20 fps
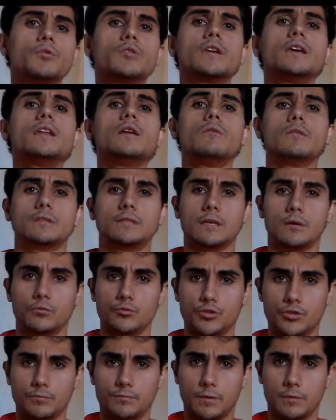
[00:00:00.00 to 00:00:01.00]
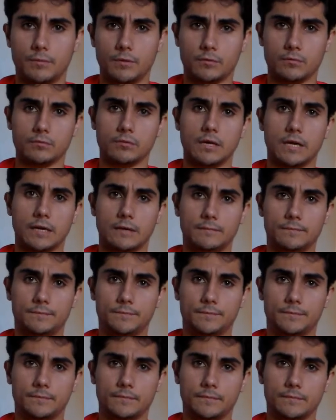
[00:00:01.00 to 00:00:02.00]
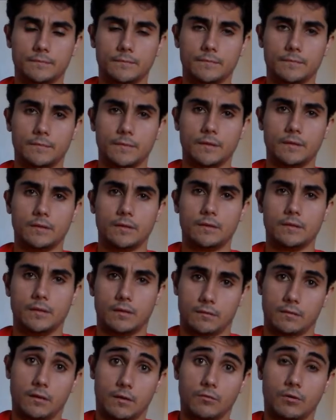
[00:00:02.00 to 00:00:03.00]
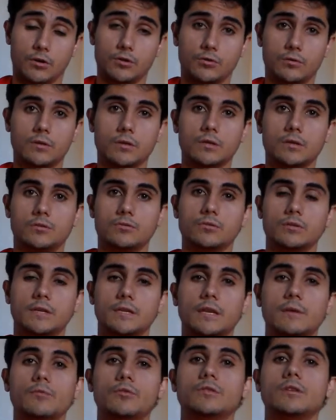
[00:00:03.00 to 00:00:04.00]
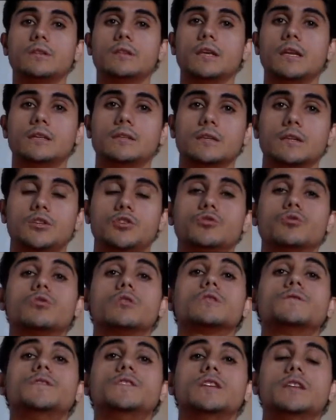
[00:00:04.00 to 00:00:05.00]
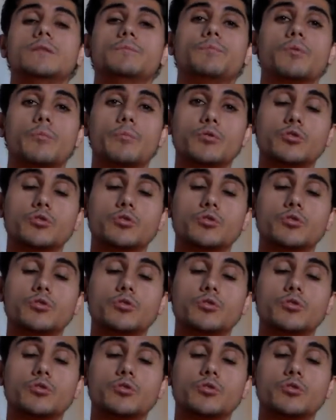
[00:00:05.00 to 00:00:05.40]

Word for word: por que não a saúde em primeiro lugar? Hum, eu acho que isso seria muito interessante. O CrossFit ele